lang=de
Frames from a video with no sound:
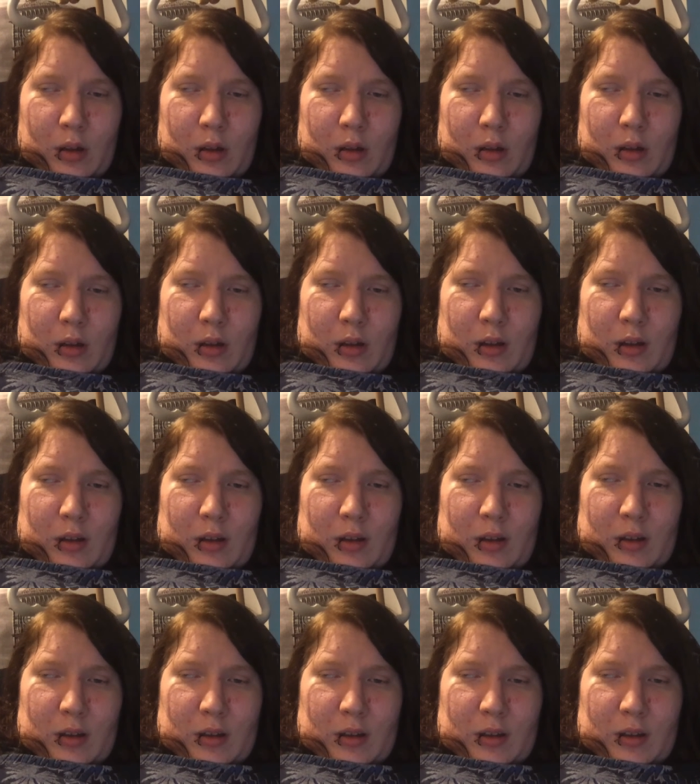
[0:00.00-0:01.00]
er
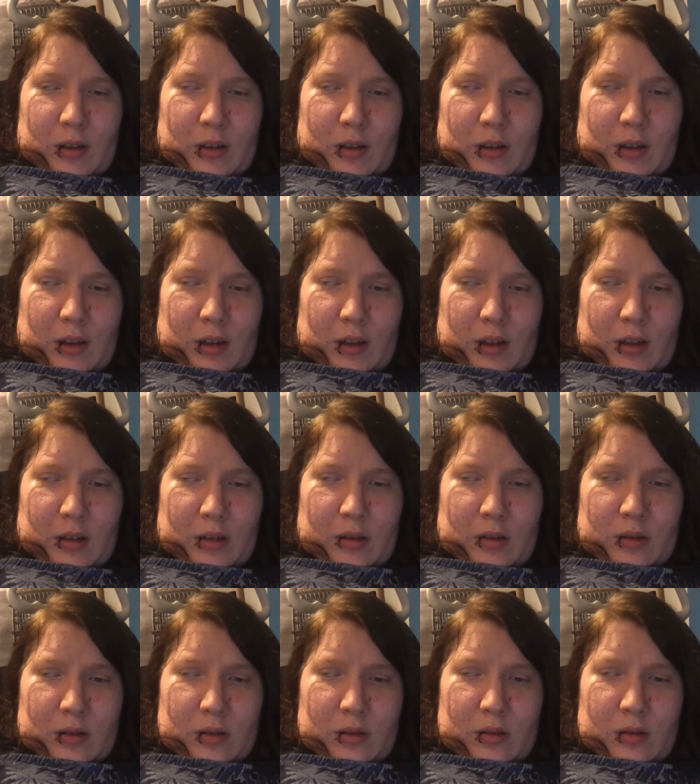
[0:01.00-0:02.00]
hat den Tag
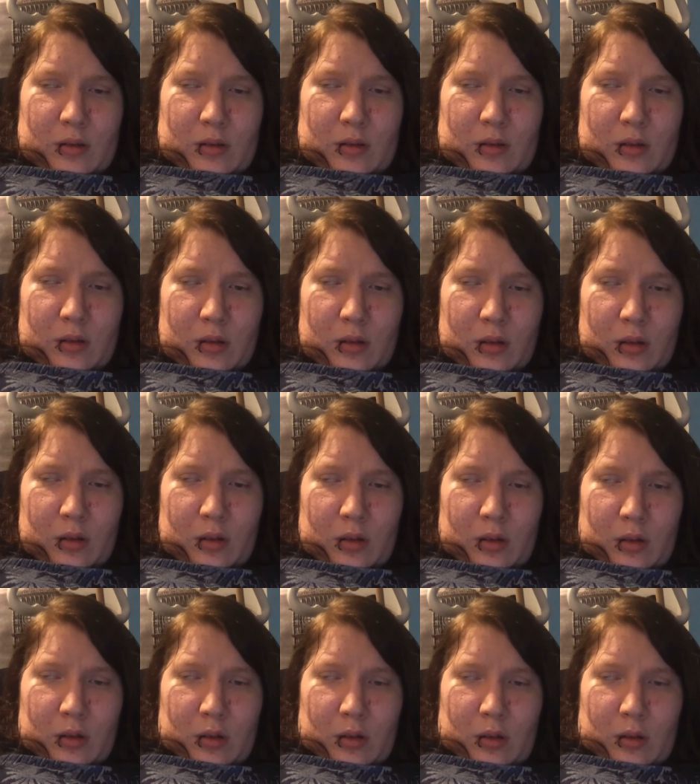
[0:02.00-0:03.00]

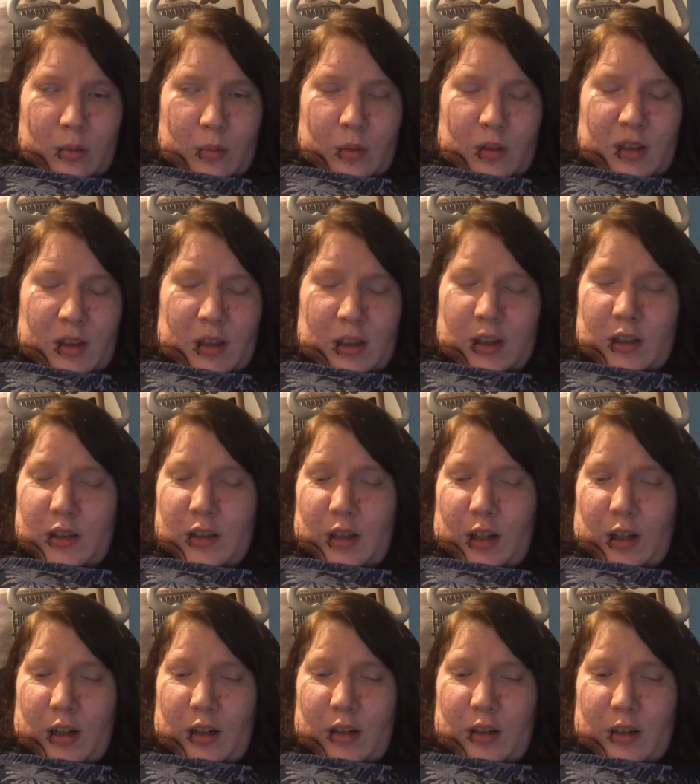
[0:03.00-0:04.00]
wie jeden
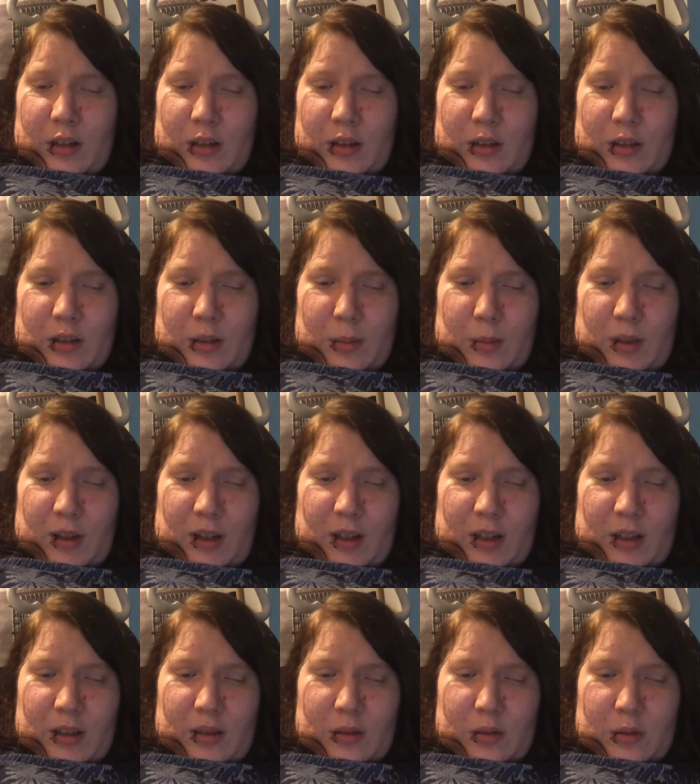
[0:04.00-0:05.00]
anderen normal
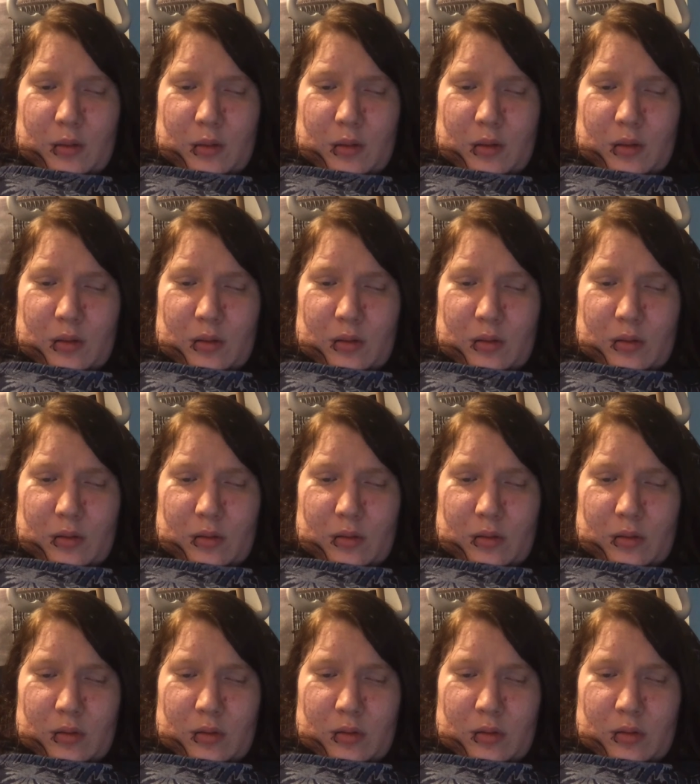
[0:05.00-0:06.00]
genossen
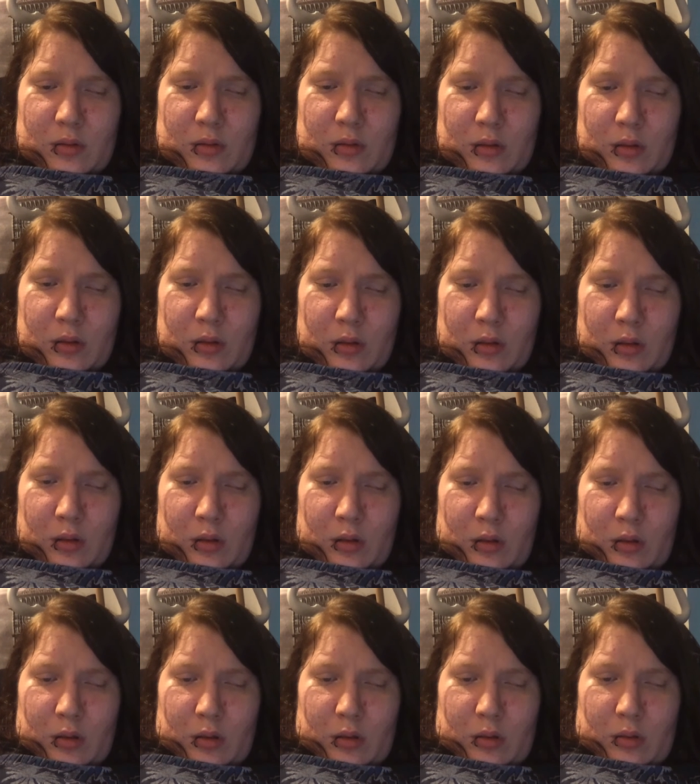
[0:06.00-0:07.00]
und
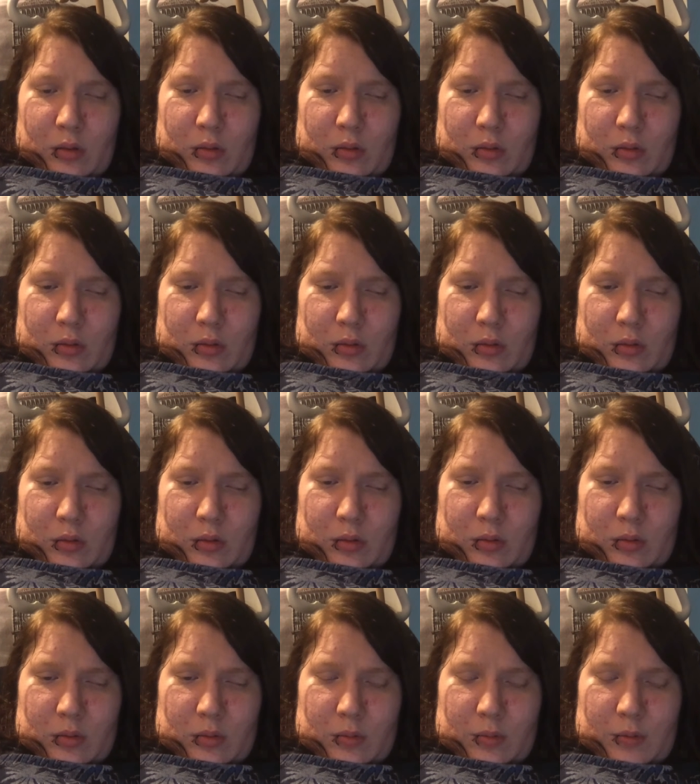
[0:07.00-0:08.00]
und
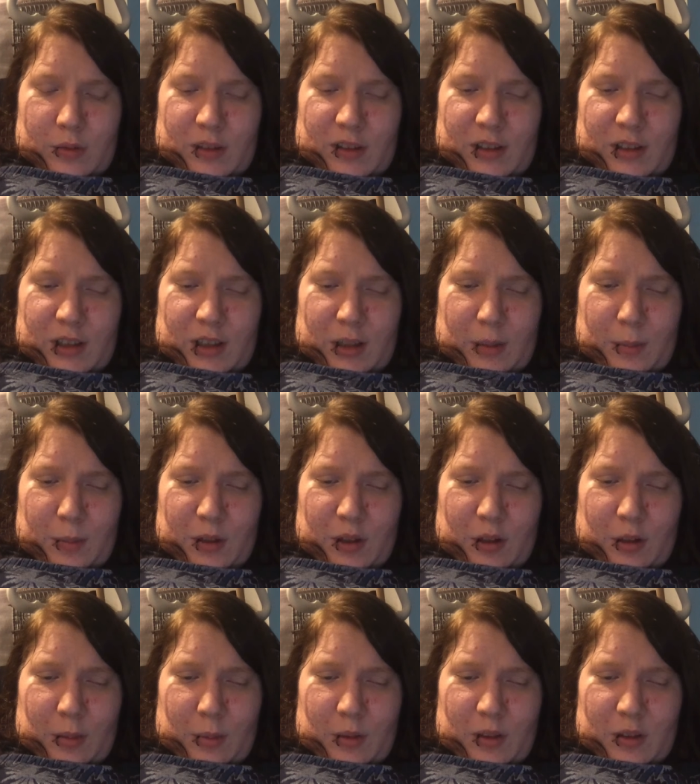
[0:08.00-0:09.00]
äh, Tiere
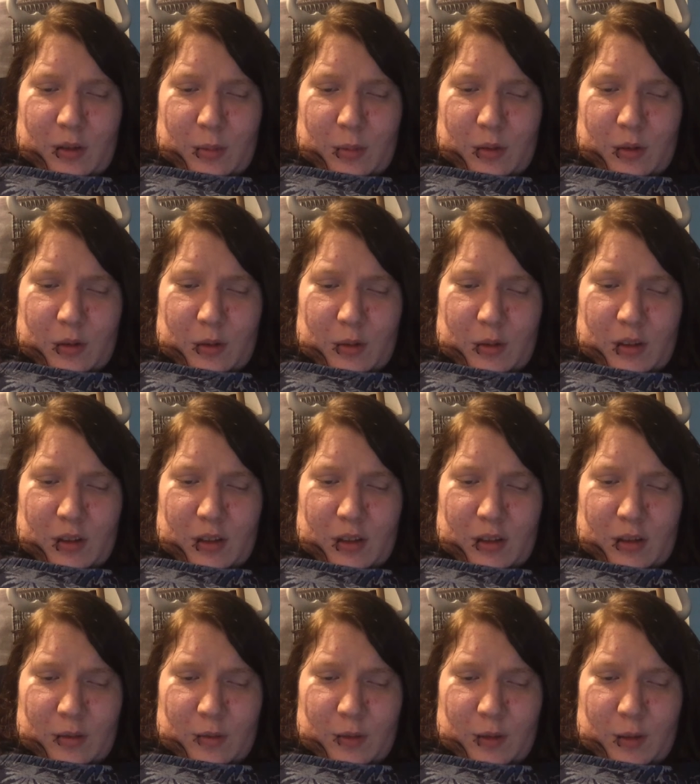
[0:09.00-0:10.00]
bekommen sowieso nicht
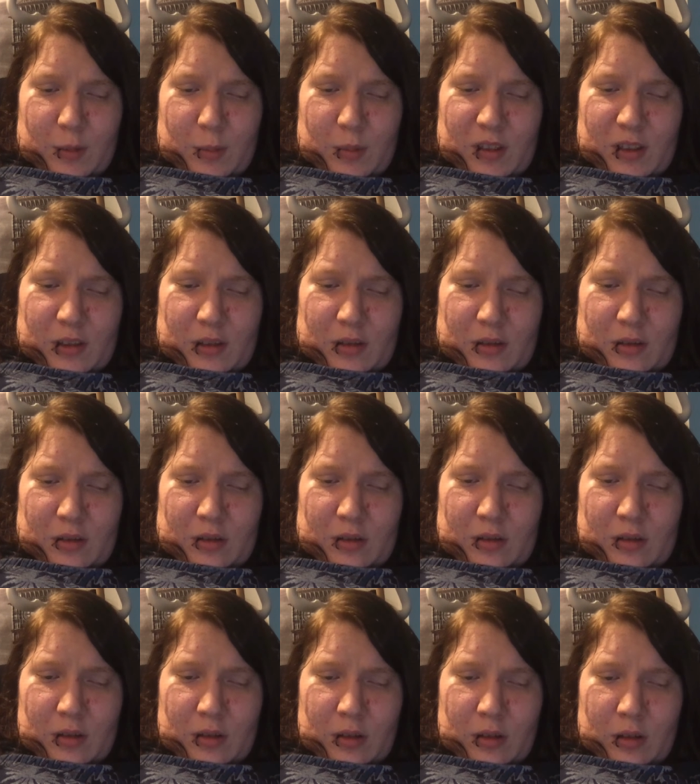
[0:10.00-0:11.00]
so viel mit,
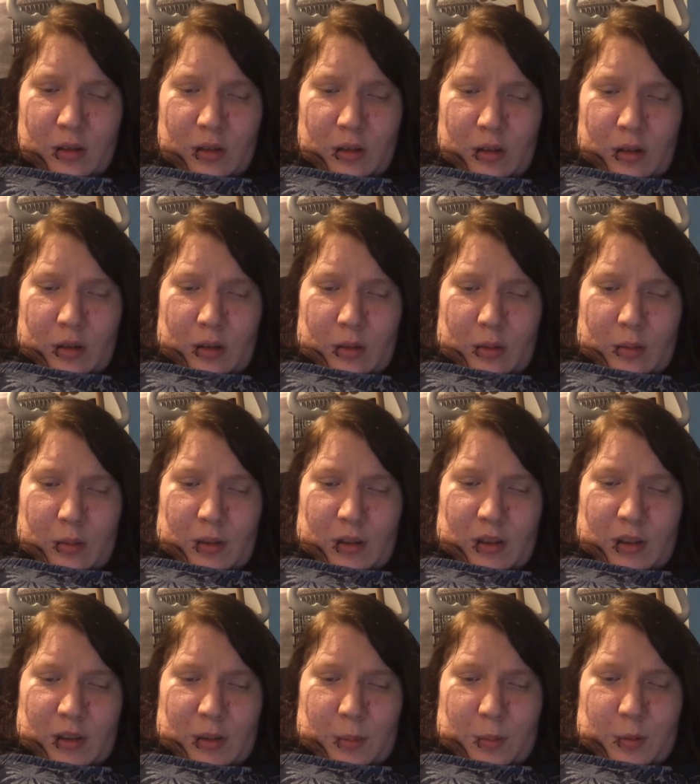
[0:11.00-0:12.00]

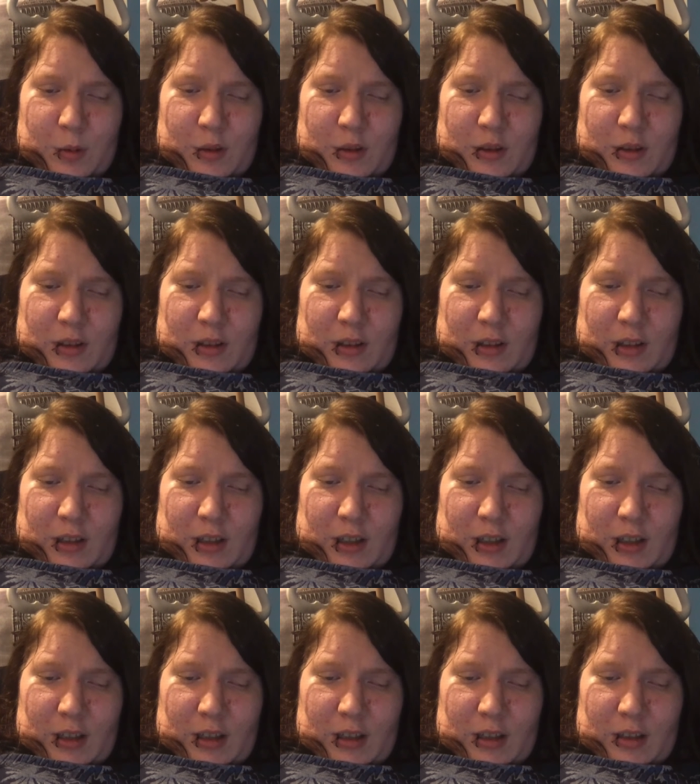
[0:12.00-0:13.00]
was Geburtstage
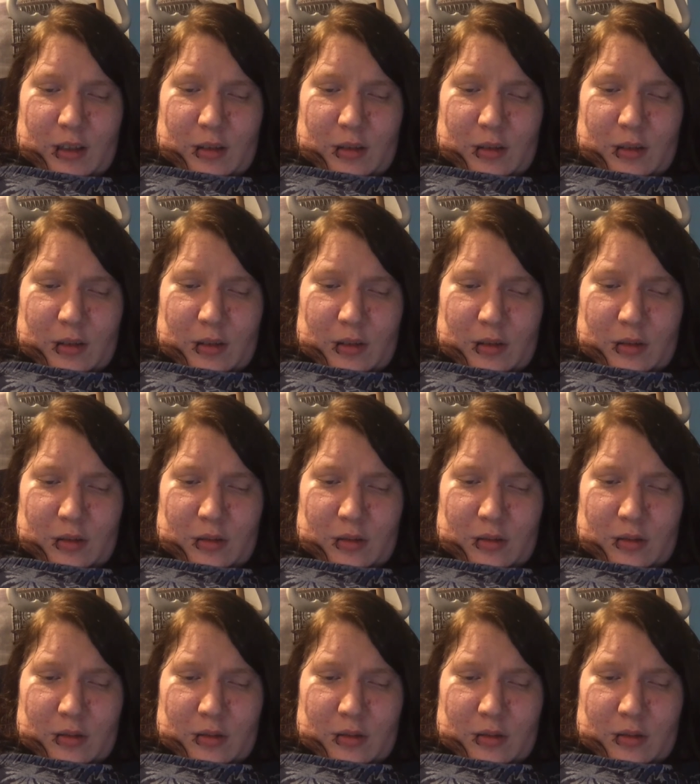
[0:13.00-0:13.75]
angeht oder so.